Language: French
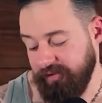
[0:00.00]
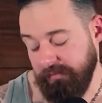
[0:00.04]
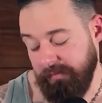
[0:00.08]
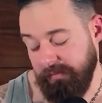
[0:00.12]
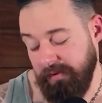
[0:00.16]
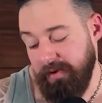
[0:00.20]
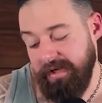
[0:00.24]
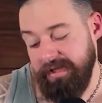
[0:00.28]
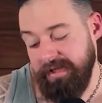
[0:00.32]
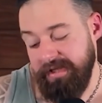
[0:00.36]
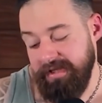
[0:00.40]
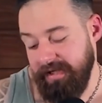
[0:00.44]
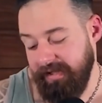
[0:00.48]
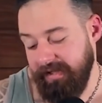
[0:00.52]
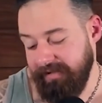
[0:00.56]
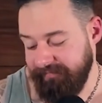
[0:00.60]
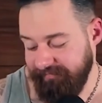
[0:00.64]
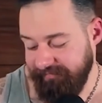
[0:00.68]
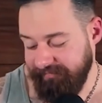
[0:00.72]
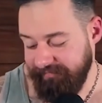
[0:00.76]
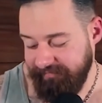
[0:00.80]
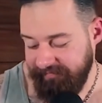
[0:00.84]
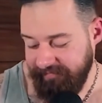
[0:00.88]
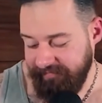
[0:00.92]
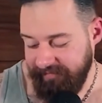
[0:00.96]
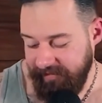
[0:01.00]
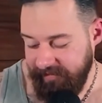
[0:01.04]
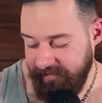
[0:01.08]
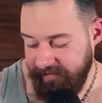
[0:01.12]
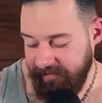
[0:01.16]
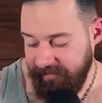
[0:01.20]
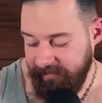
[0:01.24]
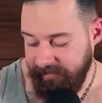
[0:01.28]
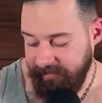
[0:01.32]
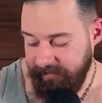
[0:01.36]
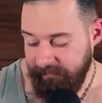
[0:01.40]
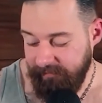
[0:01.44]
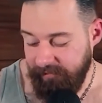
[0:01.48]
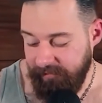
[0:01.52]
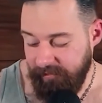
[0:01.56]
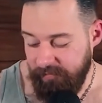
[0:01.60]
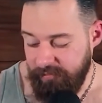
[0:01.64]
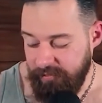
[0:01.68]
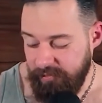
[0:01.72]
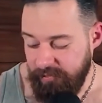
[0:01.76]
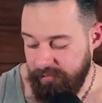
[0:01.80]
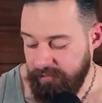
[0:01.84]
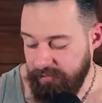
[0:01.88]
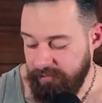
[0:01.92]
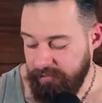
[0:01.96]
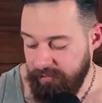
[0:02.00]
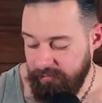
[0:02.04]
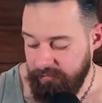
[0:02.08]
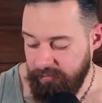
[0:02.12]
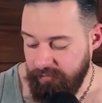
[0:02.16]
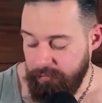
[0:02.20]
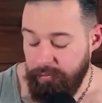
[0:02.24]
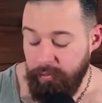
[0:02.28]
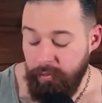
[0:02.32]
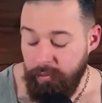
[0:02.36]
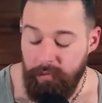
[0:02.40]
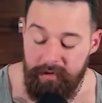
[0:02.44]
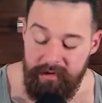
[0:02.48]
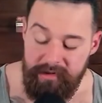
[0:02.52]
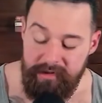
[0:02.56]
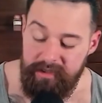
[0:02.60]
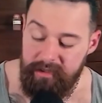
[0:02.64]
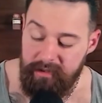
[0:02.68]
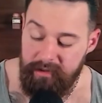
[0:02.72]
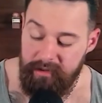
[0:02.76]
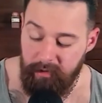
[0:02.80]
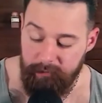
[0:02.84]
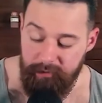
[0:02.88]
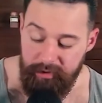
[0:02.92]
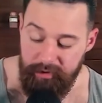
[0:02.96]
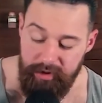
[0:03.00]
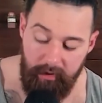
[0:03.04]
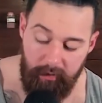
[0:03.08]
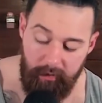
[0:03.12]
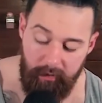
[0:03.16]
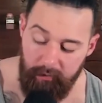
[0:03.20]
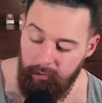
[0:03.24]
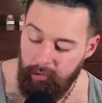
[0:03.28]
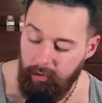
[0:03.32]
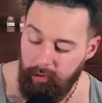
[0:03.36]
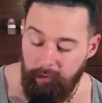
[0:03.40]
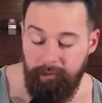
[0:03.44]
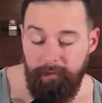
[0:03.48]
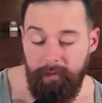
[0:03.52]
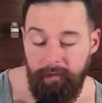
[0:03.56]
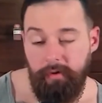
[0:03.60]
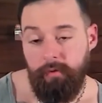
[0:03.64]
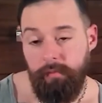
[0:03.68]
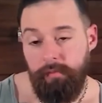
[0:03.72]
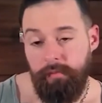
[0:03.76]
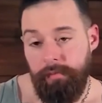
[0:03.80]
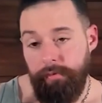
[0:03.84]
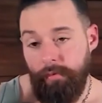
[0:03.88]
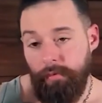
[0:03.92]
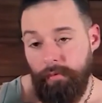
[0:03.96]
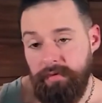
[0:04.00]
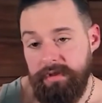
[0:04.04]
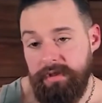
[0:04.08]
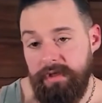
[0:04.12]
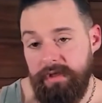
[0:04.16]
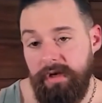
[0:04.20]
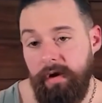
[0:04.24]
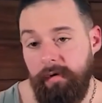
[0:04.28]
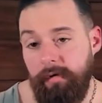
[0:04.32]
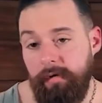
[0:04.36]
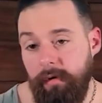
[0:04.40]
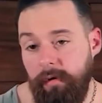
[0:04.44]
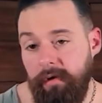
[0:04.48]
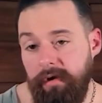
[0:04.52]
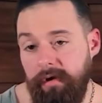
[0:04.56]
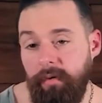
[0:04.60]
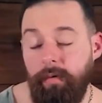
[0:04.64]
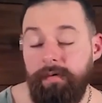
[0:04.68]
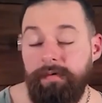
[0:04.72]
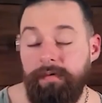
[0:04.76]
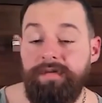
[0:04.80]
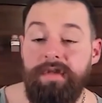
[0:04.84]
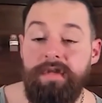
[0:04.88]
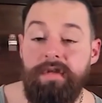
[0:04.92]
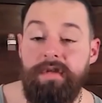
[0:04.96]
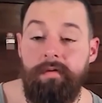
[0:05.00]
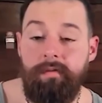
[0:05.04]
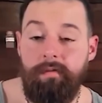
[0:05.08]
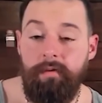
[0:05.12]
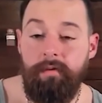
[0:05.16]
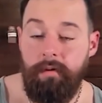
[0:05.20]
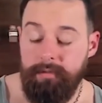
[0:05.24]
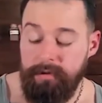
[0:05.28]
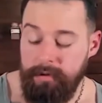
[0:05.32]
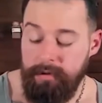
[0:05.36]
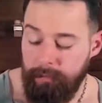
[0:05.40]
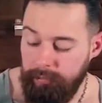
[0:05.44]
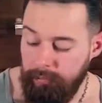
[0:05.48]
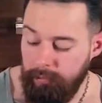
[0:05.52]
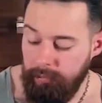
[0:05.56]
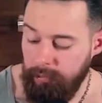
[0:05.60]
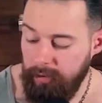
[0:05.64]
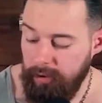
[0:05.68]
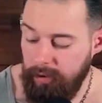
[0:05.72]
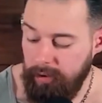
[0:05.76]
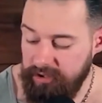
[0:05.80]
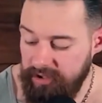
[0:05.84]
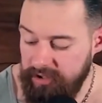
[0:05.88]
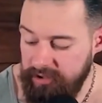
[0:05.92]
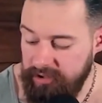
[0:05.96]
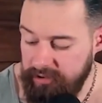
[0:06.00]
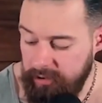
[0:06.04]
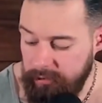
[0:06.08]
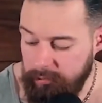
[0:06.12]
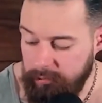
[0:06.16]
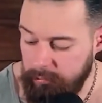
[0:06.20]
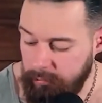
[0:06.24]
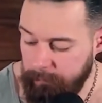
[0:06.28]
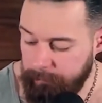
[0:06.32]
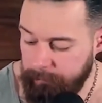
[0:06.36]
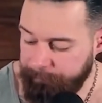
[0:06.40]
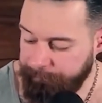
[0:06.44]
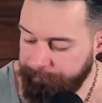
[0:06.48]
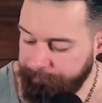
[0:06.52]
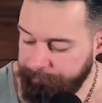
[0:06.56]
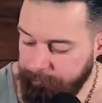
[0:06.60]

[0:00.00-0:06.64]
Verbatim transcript: Pourquoi dire Tant mieux, tant mieux pour lui si, comme je dis encore une fois, tant mieux pour lui s'il a, il refait des vues un petit peu grâce à ça, tu vois.